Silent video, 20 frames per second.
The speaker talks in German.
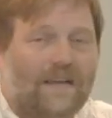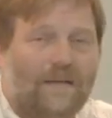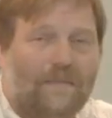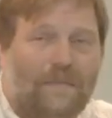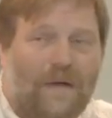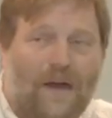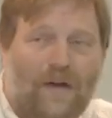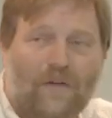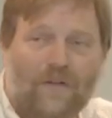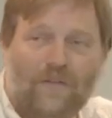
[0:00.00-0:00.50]

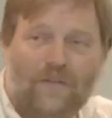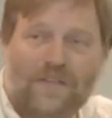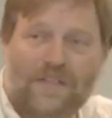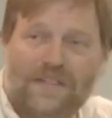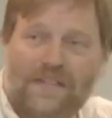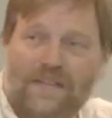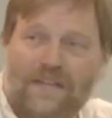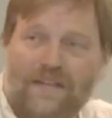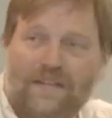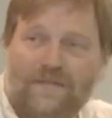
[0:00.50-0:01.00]

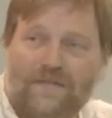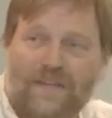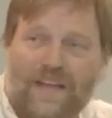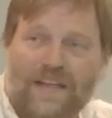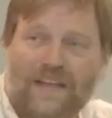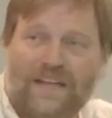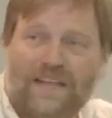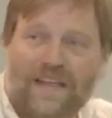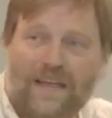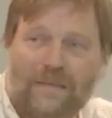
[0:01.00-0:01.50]
Paulus, ne,
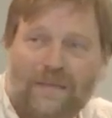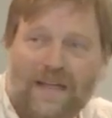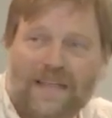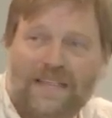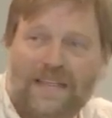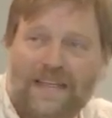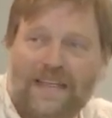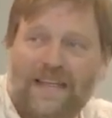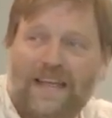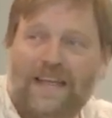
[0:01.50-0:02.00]
wenn jemand
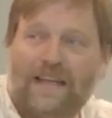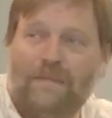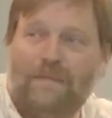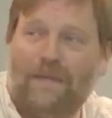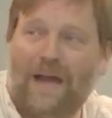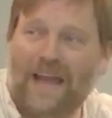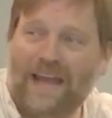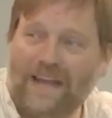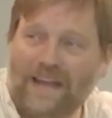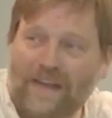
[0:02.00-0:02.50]
in der
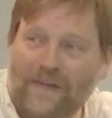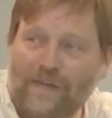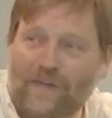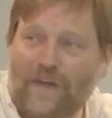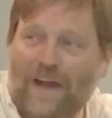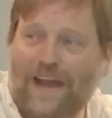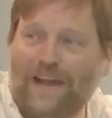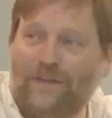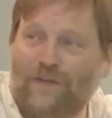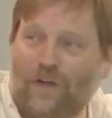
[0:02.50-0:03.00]
Gemeinde
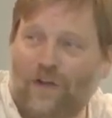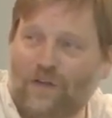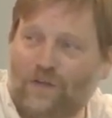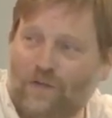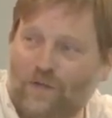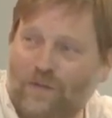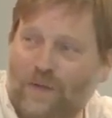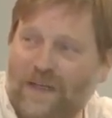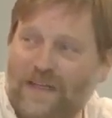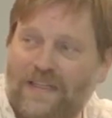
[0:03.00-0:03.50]

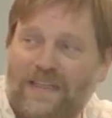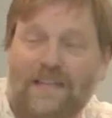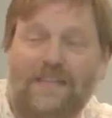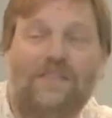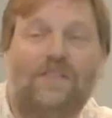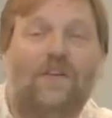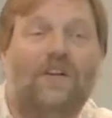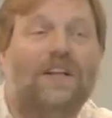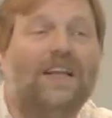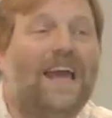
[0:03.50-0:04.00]
Verantwortung übernimmt, dann
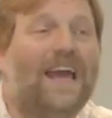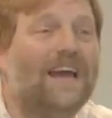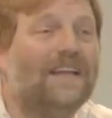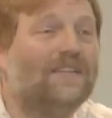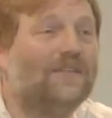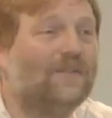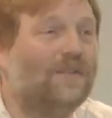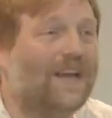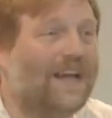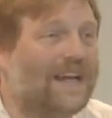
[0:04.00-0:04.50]
soll er
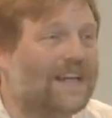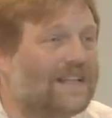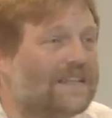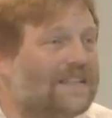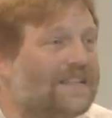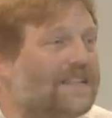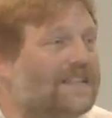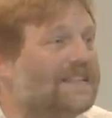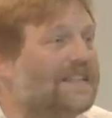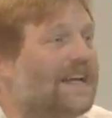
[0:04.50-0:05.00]

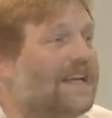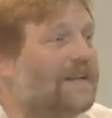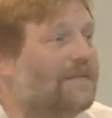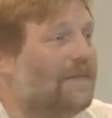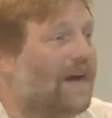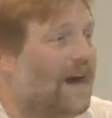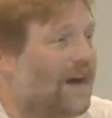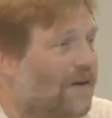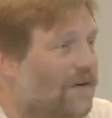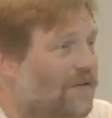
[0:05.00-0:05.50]
zuerst in
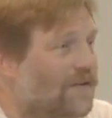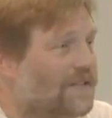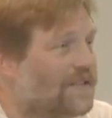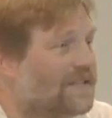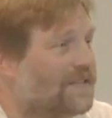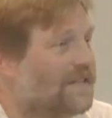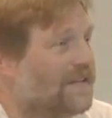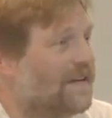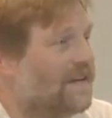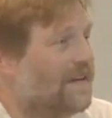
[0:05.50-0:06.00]
seinem
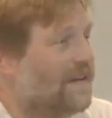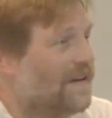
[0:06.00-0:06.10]
Haus